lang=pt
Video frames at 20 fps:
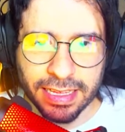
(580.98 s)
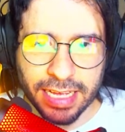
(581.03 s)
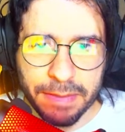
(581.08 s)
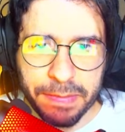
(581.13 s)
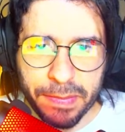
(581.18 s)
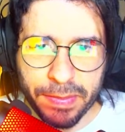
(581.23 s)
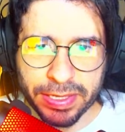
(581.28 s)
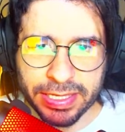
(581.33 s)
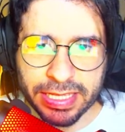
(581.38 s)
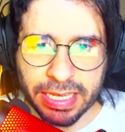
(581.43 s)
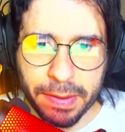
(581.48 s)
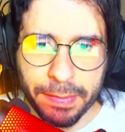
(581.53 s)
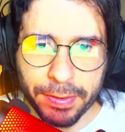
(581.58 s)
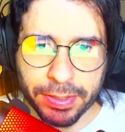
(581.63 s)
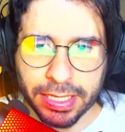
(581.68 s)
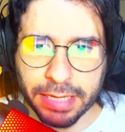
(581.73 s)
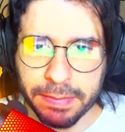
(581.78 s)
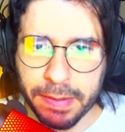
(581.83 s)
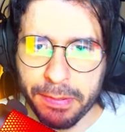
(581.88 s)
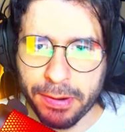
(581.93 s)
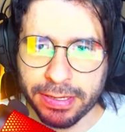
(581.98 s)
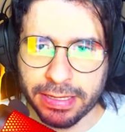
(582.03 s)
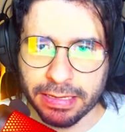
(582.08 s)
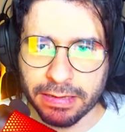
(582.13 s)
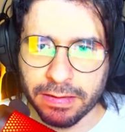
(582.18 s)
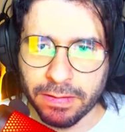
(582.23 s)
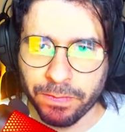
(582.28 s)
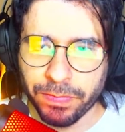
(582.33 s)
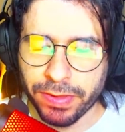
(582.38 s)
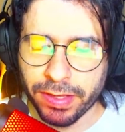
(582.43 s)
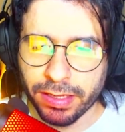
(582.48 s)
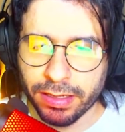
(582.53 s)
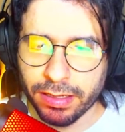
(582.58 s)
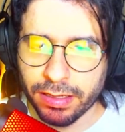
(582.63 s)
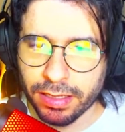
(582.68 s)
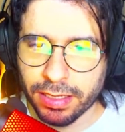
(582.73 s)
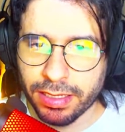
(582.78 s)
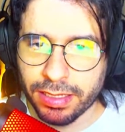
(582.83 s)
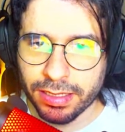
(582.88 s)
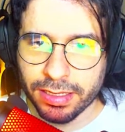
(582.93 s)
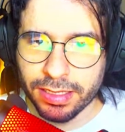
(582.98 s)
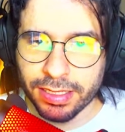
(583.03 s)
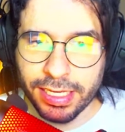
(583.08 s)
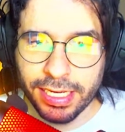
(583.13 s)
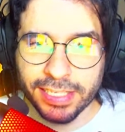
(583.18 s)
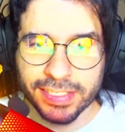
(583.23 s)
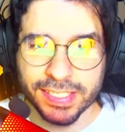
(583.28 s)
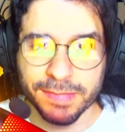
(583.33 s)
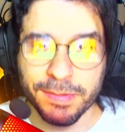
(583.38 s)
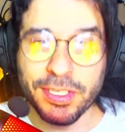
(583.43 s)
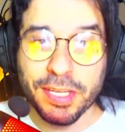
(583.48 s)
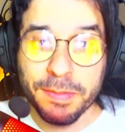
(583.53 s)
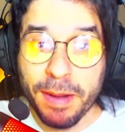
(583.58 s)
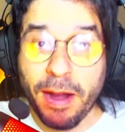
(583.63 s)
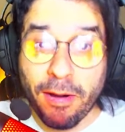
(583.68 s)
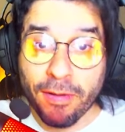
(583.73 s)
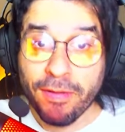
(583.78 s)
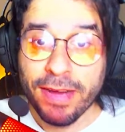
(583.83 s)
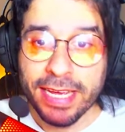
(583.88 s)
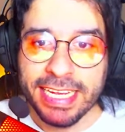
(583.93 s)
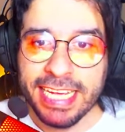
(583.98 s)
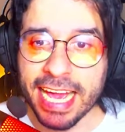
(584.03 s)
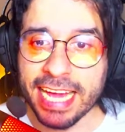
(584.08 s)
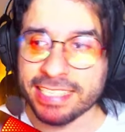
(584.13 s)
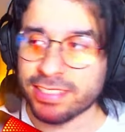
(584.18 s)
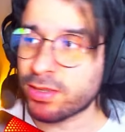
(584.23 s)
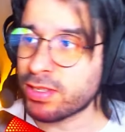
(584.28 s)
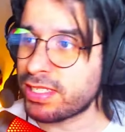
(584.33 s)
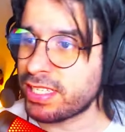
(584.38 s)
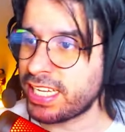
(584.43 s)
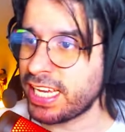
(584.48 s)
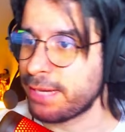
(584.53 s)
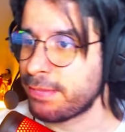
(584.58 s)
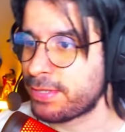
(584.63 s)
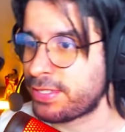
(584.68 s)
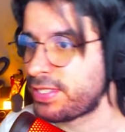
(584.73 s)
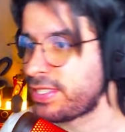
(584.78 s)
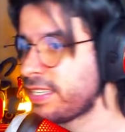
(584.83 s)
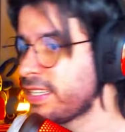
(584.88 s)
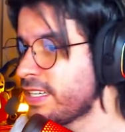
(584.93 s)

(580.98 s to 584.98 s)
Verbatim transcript: Abre a porta, abre a porta, abre a porta. Isso, muito bom. Yes, conseguimos.